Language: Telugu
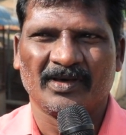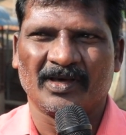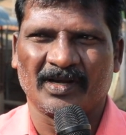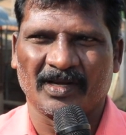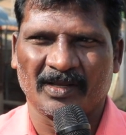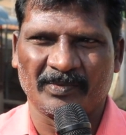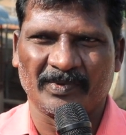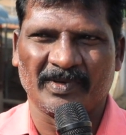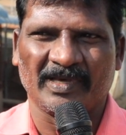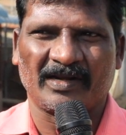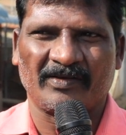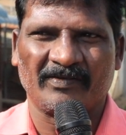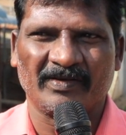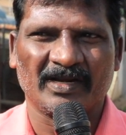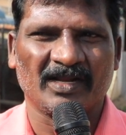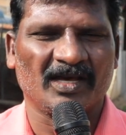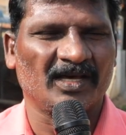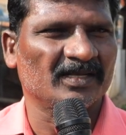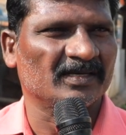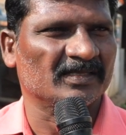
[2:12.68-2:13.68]
రేపు ఇరవై
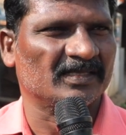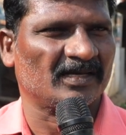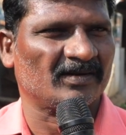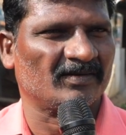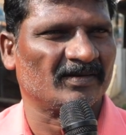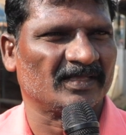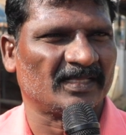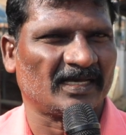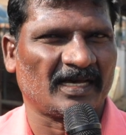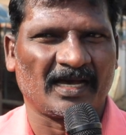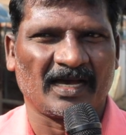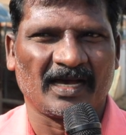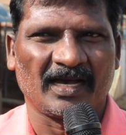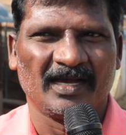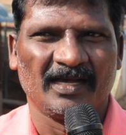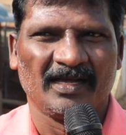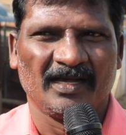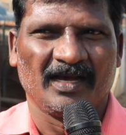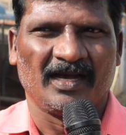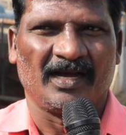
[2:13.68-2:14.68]
నాలుగు తర్వాత
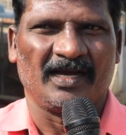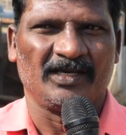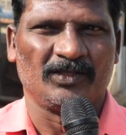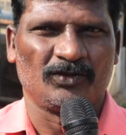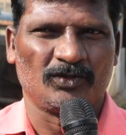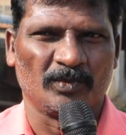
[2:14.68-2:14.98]
అవి